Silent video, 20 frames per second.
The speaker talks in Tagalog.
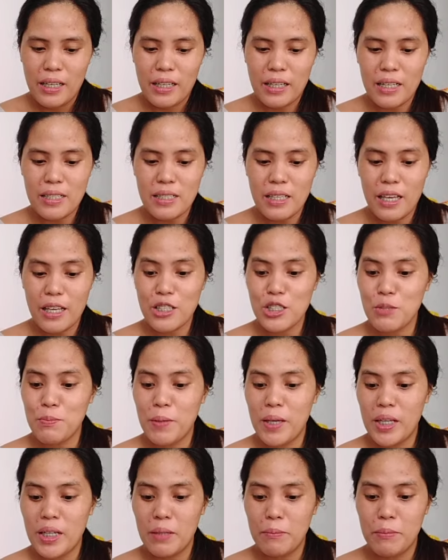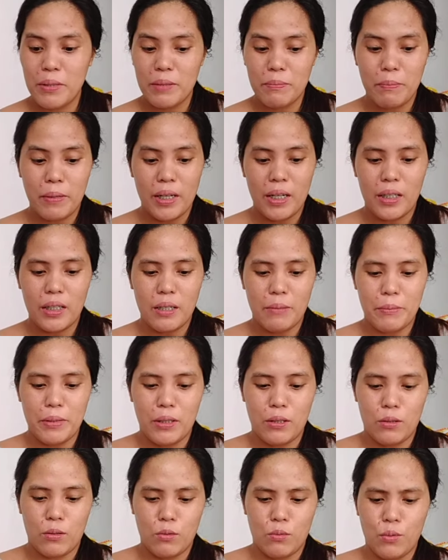Kasi experiment pa lang naman.
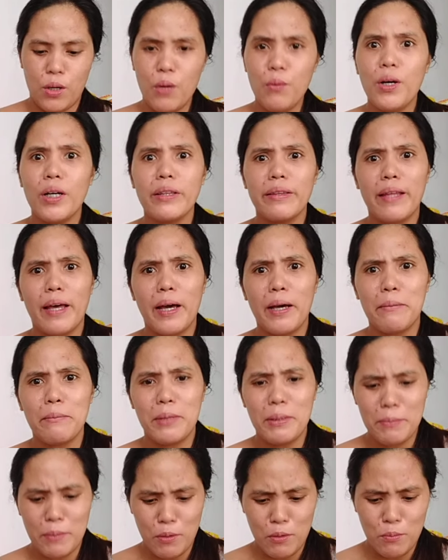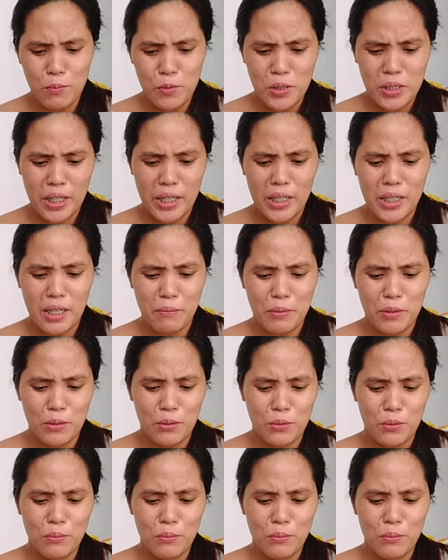Wow, ang dami. Maubos kaya namin ito.